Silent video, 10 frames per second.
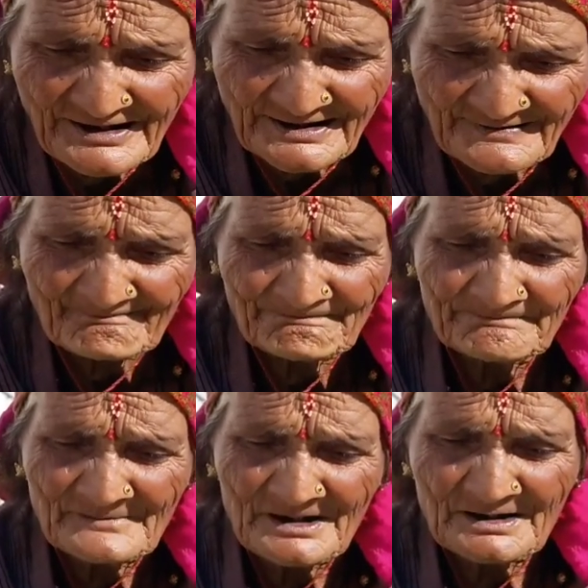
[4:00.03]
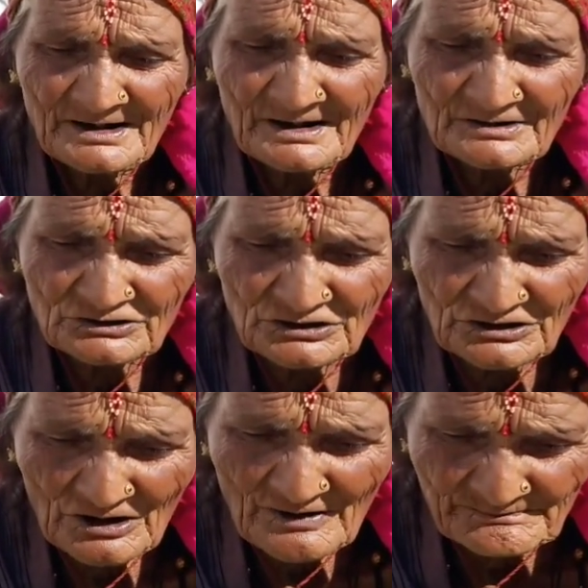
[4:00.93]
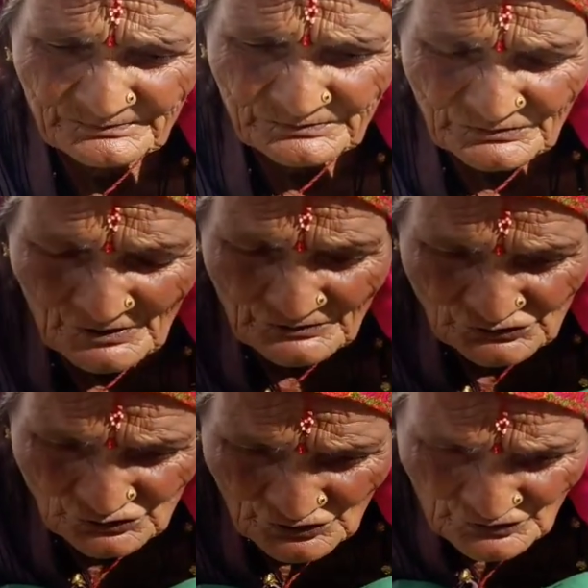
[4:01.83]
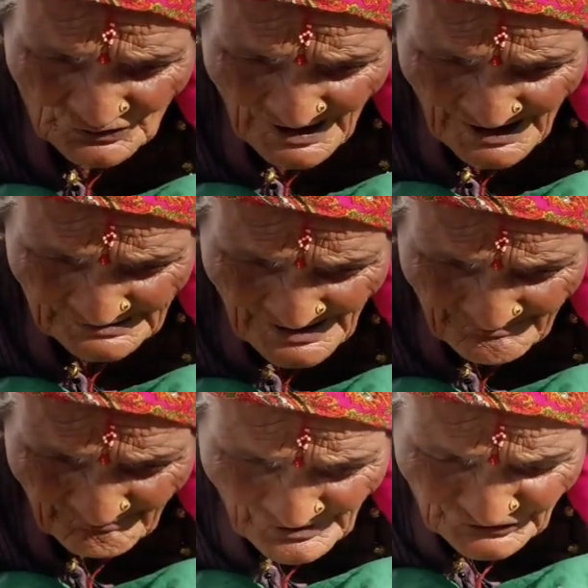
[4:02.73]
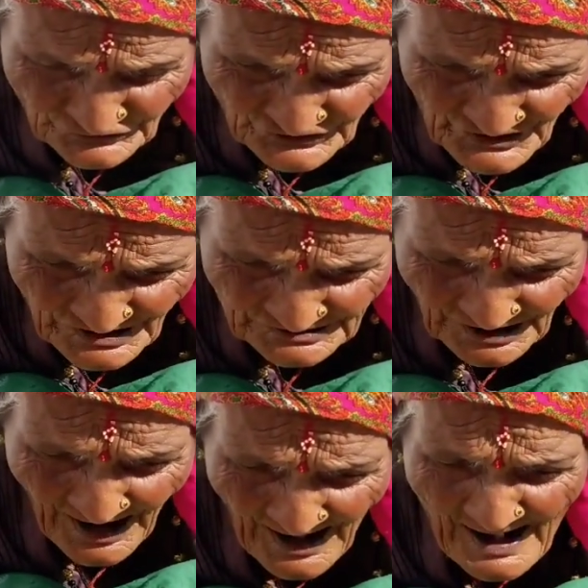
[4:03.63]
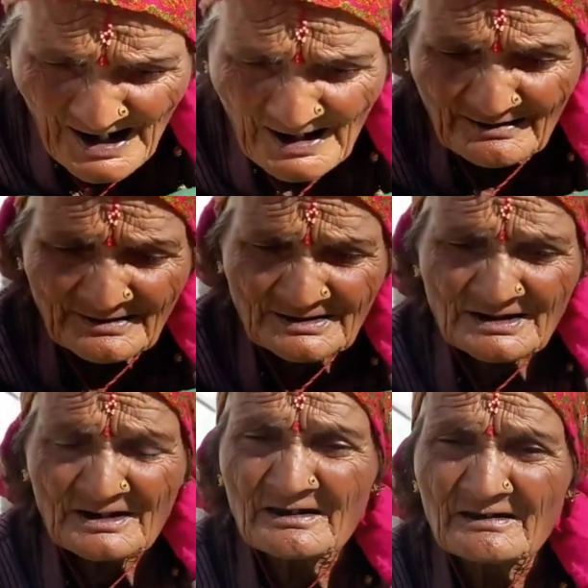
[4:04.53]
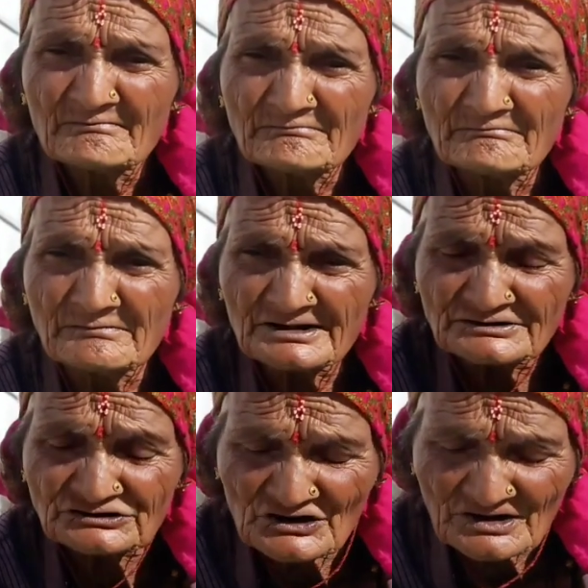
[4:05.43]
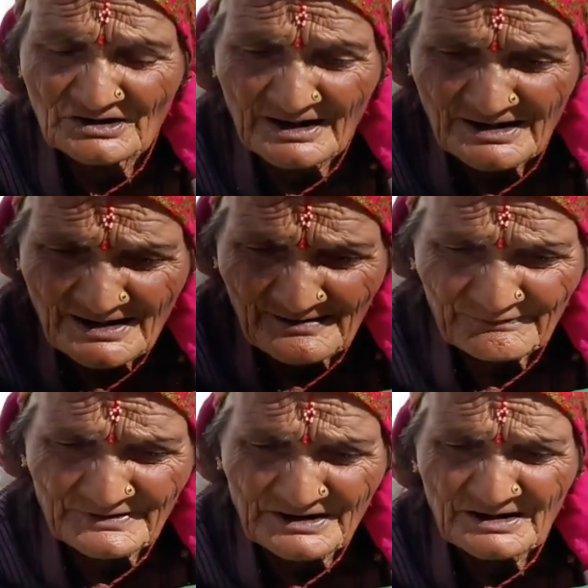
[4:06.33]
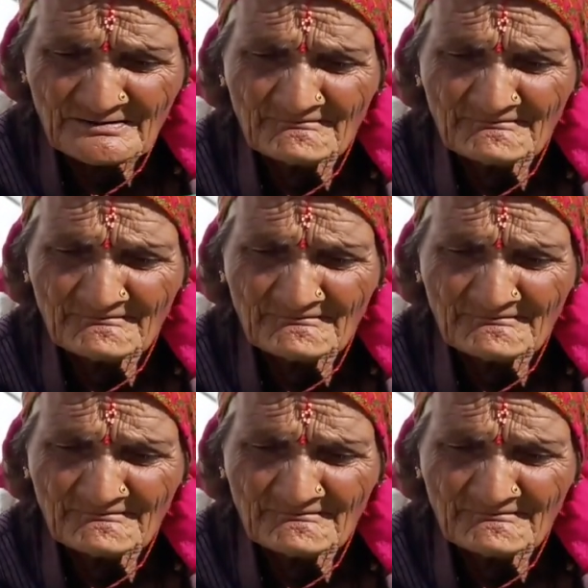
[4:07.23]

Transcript: में तब जो राजा मंत्री था मंत्री ने अपने